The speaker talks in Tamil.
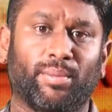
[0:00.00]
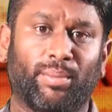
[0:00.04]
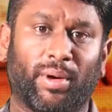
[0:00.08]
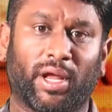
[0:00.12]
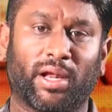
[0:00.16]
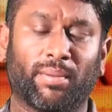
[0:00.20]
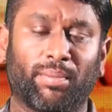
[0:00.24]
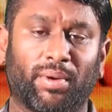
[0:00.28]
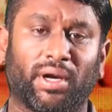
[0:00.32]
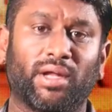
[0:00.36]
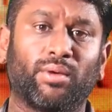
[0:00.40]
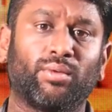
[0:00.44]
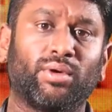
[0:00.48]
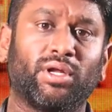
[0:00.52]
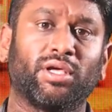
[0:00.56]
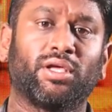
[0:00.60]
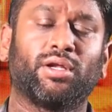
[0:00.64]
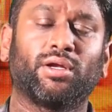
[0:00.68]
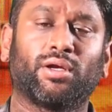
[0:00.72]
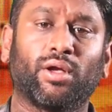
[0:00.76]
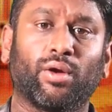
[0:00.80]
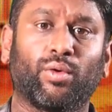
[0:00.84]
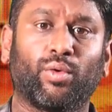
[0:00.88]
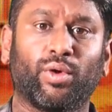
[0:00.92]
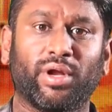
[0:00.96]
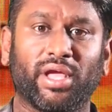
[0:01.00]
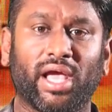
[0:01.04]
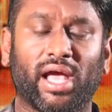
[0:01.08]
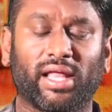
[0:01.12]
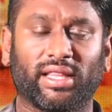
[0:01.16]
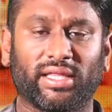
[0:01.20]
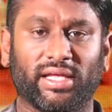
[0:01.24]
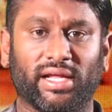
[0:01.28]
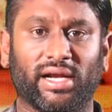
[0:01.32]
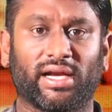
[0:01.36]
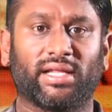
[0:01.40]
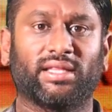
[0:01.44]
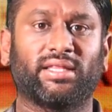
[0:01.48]
பரப்பளவில் இருக்கக்கூடிய
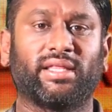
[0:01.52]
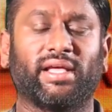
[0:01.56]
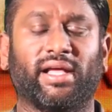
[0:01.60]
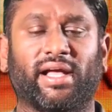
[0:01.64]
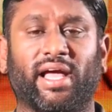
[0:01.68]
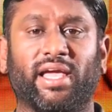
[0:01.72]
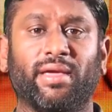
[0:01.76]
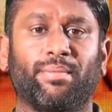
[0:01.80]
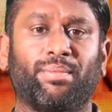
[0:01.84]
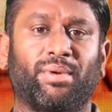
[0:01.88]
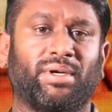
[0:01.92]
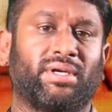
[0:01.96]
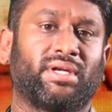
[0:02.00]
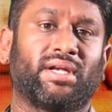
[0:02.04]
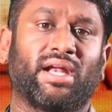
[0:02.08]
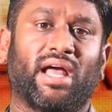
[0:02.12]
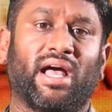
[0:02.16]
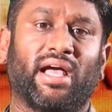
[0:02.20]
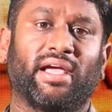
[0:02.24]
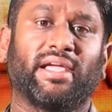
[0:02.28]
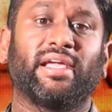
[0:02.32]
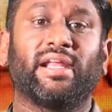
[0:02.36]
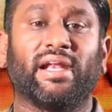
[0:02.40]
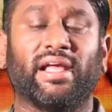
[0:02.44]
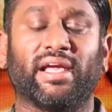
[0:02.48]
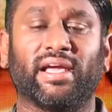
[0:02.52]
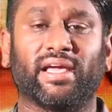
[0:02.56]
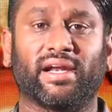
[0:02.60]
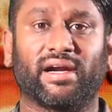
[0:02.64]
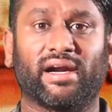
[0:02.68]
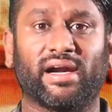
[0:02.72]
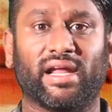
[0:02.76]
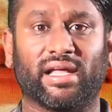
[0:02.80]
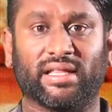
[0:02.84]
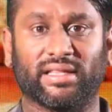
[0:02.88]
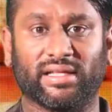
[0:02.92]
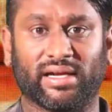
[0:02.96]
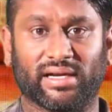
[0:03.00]
அந்த இடத்த கைப்பற்றின
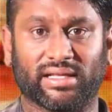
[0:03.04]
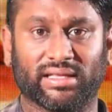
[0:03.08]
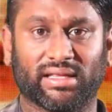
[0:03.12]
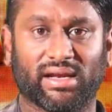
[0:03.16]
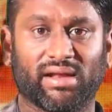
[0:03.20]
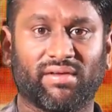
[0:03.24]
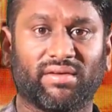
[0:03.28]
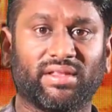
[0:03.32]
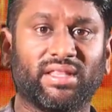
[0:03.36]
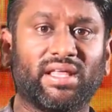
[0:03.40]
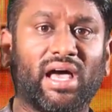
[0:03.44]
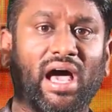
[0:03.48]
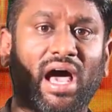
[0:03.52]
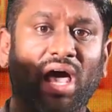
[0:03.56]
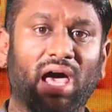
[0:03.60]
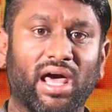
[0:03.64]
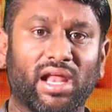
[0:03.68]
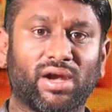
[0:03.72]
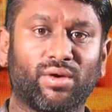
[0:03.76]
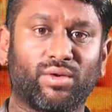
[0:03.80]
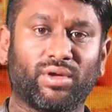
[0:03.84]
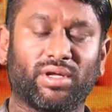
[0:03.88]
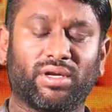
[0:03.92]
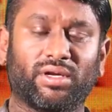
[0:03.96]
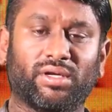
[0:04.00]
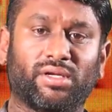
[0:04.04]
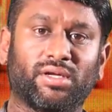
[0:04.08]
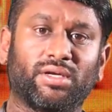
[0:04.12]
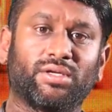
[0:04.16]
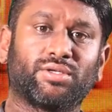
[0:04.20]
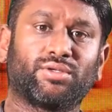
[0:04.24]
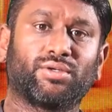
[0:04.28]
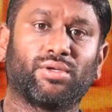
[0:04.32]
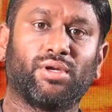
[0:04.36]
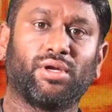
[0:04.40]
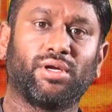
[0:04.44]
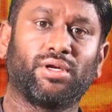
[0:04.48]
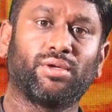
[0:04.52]
ஆங்கிலேயர்கள் அந்த இடத்துல வந்து
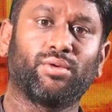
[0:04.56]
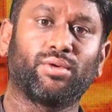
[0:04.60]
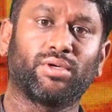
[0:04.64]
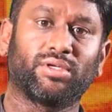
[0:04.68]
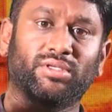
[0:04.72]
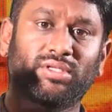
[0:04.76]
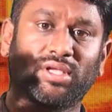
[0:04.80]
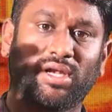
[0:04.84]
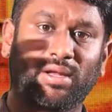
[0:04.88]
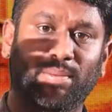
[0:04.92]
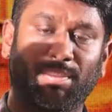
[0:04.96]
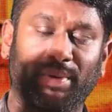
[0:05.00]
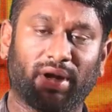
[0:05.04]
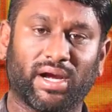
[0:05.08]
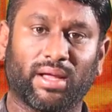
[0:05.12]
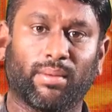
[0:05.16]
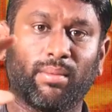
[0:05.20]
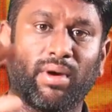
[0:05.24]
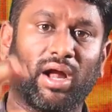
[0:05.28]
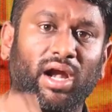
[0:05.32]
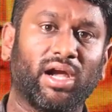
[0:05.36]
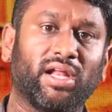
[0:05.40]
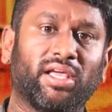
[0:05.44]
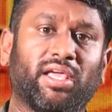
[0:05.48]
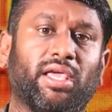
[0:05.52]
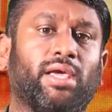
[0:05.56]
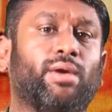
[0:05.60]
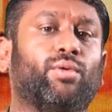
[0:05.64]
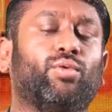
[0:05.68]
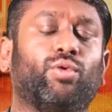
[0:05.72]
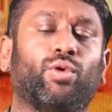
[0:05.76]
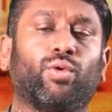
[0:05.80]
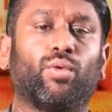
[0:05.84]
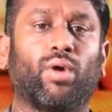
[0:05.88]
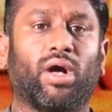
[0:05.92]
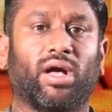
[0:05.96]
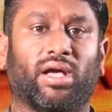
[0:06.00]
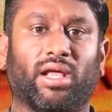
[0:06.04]
ஆளுநருக்குன்னு சொல்லிட்டு ஒரு சிறப்பான மாளிகையை
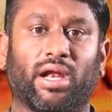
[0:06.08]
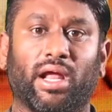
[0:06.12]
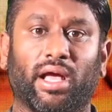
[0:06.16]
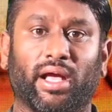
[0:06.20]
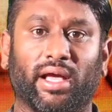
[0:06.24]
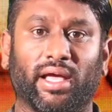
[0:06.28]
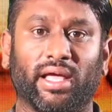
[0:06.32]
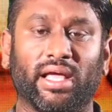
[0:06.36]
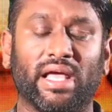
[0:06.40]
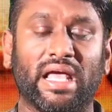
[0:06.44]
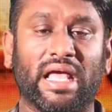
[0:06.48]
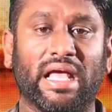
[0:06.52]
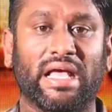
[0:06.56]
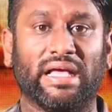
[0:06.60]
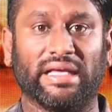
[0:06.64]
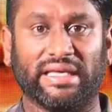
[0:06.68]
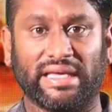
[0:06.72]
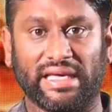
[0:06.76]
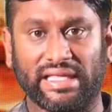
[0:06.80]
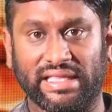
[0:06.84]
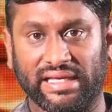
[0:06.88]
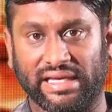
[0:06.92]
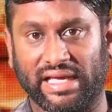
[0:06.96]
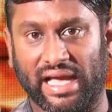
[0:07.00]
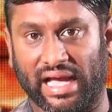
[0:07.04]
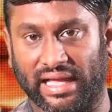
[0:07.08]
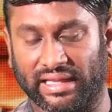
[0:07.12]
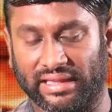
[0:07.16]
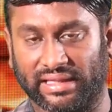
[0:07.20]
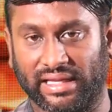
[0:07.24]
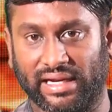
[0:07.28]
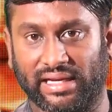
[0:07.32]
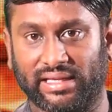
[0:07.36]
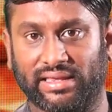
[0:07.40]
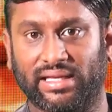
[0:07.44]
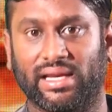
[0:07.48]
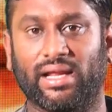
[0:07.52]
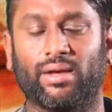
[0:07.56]
உருவாக்குறாங்க எதுக்கு
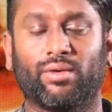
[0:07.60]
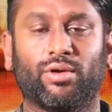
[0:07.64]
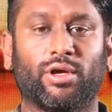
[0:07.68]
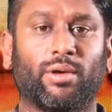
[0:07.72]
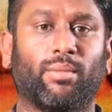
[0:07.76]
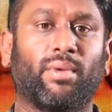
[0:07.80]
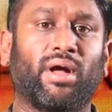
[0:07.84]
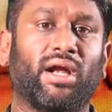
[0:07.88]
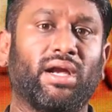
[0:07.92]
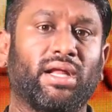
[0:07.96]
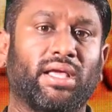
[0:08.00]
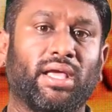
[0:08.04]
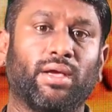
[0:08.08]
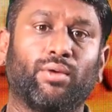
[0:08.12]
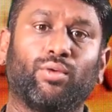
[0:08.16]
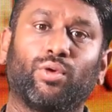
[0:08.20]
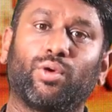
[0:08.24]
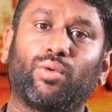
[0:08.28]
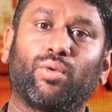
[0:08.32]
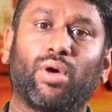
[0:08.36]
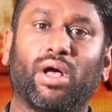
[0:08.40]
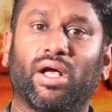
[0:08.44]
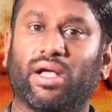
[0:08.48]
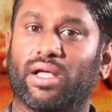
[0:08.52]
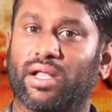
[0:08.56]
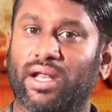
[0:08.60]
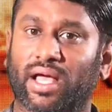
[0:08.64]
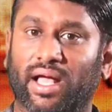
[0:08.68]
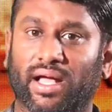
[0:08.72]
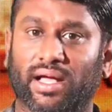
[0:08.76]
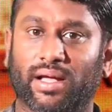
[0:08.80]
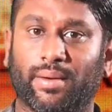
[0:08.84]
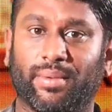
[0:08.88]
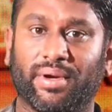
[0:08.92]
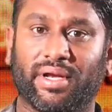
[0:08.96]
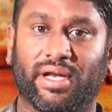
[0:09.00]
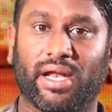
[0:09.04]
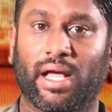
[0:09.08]
அந்த இடத்துல அவங்க மாளிகையை
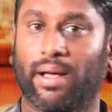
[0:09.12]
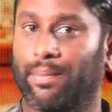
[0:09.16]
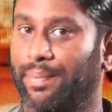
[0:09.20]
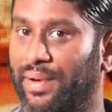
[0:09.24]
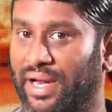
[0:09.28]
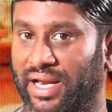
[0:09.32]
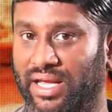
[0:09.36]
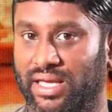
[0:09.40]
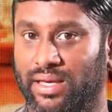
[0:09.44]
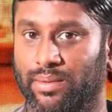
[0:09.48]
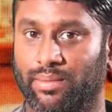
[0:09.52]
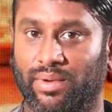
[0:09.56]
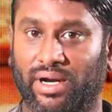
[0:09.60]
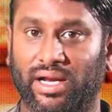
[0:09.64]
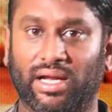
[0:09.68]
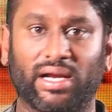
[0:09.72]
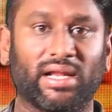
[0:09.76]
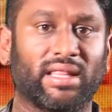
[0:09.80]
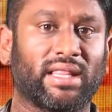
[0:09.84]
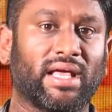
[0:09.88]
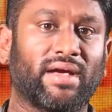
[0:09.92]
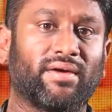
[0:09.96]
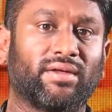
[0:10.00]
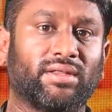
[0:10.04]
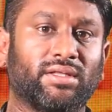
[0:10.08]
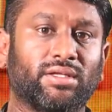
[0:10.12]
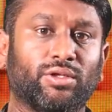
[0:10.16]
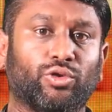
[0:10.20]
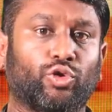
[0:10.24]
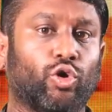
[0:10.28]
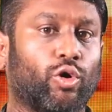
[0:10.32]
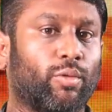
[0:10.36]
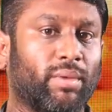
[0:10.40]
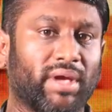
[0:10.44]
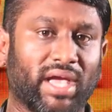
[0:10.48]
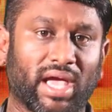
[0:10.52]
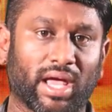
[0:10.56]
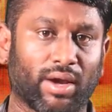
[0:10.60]
உருவாக்குறாங்க அப்படின்னா பரங்கிமலையில் தான் வந்து
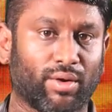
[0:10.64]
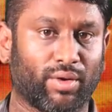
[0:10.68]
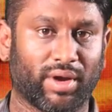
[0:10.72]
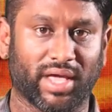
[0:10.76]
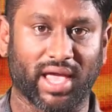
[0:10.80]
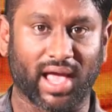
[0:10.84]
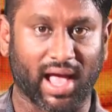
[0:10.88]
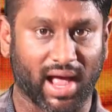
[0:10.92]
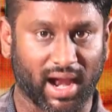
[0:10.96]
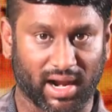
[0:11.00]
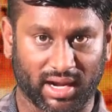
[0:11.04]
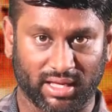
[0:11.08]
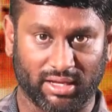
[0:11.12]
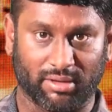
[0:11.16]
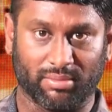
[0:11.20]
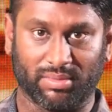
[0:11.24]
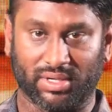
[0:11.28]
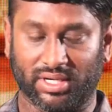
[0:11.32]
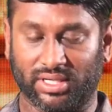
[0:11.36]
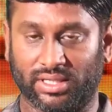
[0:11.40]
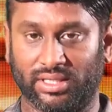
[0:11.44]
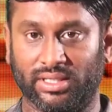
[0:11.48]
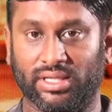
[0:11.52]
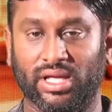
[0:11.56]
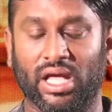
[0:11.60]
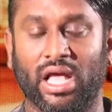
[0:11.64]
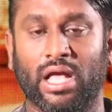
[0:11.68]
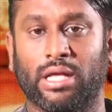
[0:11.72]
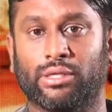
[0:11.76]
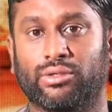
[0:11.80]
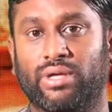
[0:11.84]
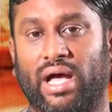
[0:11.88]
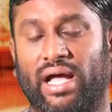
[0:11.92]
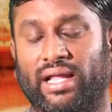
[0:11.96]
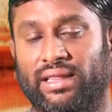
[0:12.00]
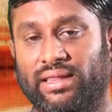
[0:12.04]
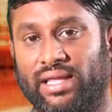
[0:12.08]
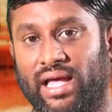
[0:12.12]
தோமையாருடைய ஆலயம் இருக்குது
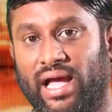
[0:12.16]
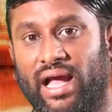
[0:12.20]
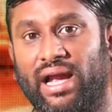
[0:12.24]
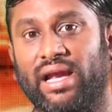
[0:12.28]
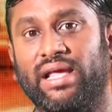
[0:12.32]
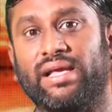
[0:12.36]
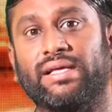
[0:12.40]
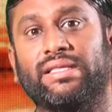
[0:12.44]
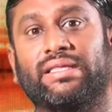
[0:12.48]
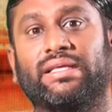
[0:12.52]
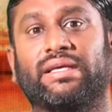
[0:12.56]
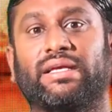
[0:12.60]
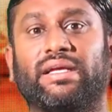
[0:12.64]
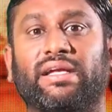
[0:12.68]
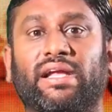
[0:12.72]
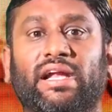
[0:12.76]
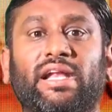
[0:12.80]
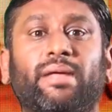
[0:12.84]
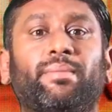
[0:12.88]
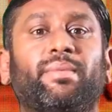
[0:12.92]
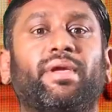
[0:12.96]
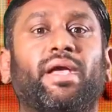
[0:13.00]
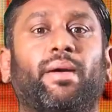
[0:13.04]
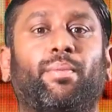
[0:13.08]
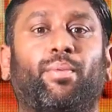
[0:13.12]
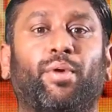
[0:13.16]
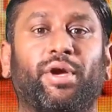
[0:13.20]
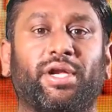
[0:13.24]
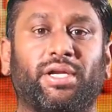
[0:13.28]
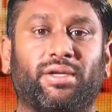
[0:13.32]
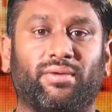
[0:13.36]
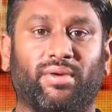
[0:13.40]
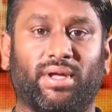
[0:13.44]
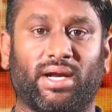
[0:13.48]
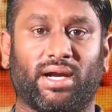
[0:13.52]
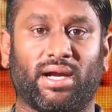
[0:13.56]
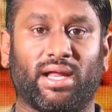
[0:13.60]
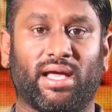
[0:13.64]
ஸோ அந்த ஆலயத்துக்கு எளிமையாக
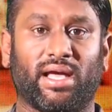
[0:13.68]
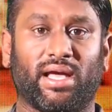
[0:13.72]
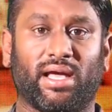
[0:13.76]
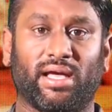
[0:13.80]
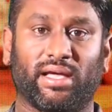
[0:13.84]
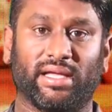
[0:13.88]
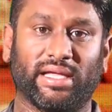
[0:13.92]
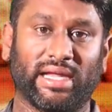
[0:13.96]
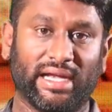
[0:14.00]
போயிட்டு வரலாம்